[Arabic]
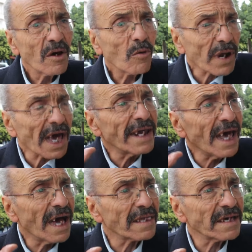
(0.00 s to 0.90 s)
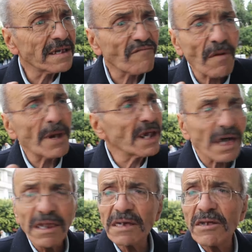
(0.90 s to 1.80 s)
والقناعه زاده فما اللي
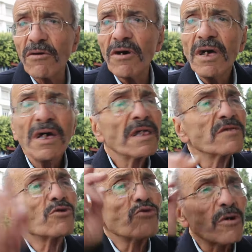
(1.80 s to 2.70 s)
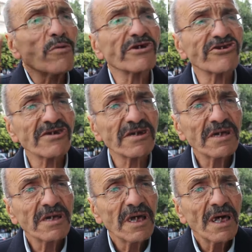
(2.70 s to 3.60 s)
يخليك تو سيرتو الكوش
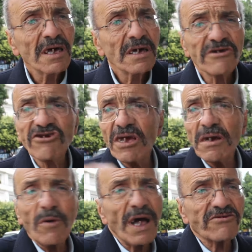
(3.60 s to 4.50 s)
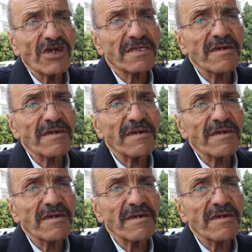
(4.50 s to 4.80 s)
يجي واحد شاد